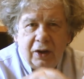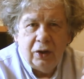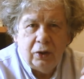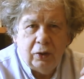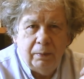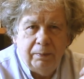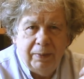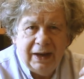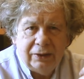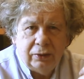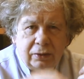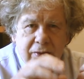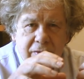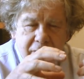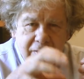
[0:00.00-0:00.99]
con
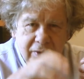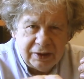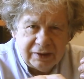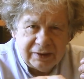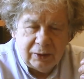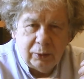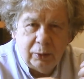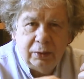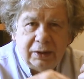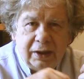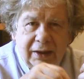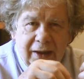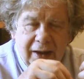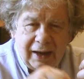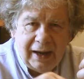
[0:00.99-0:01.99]
platos que se
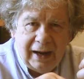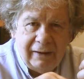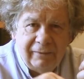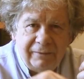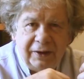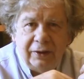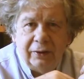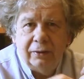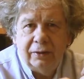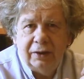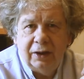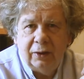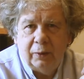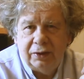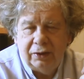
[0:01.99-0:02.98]
ajustan al vino
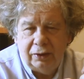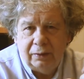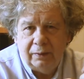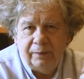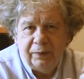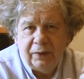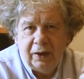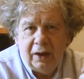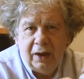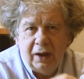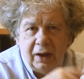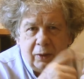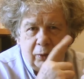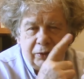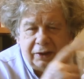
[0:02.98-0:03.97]
en cuestión.
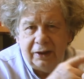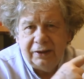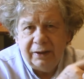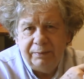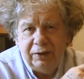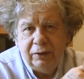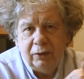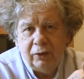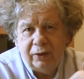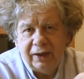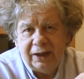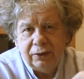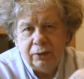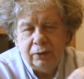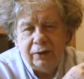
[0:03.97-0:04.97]
Ustedes están viendo los
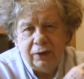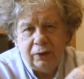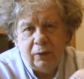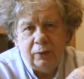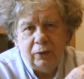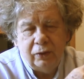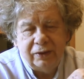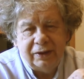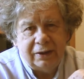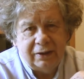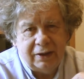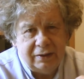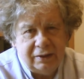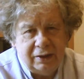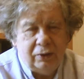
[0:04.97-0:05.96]
datos de cómo
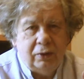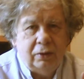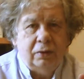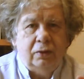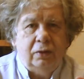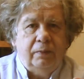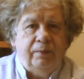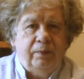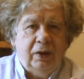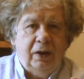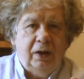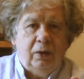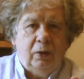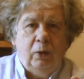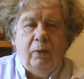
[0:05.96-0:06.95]
contactarse con
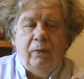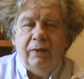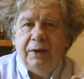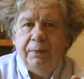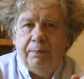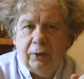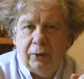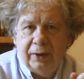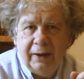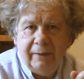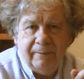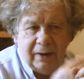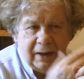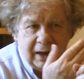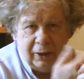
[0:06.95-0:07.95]
el Club
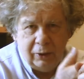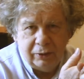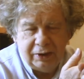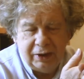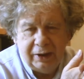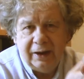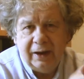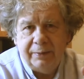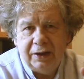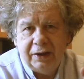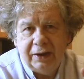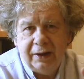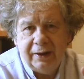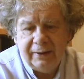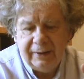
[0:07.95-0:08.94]
Explora, ahí los tienen a mi
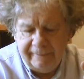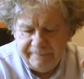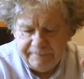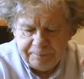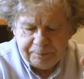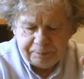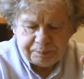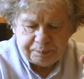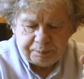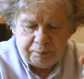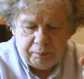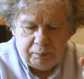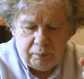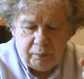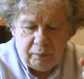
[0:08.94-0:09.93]
izquierda.
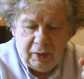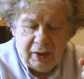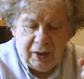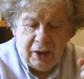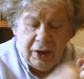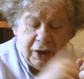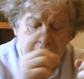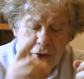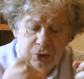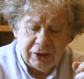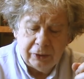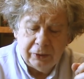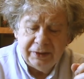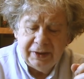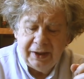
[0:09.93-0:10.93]
Y
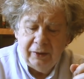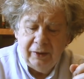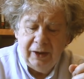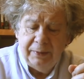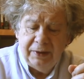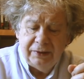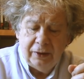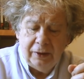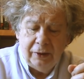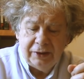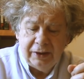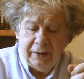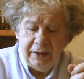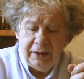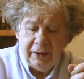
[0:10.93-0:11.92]
otra cosa que no les mencioné
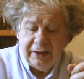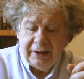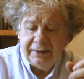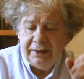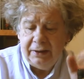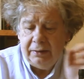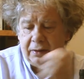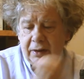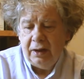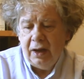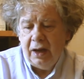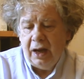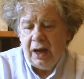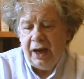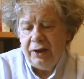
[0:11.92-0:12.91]
otra vez y ahora sí,
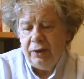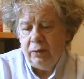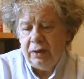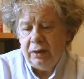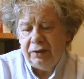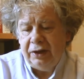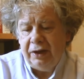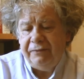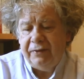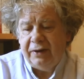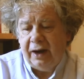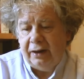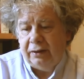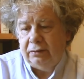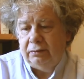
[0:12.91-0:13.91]
hay un gift card